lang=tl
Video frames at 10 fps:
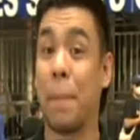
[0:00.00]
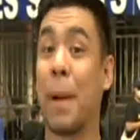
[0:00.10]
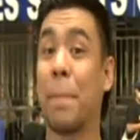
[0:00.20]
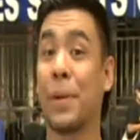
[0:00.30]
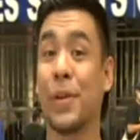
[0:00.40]

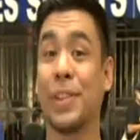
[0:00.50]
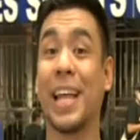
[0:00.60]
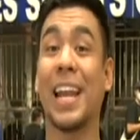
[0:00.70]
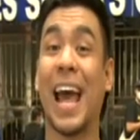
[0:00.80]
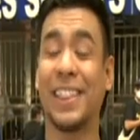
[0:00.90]

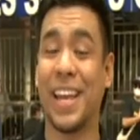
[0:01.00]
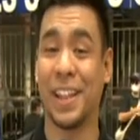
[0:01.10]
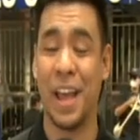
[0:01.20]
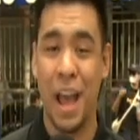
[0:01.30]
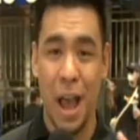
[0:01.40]
Mapapanood na
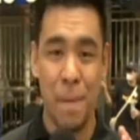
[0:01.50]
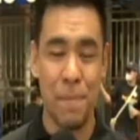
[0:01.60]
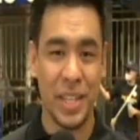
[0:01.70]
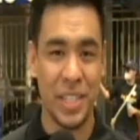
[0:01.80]
natin ang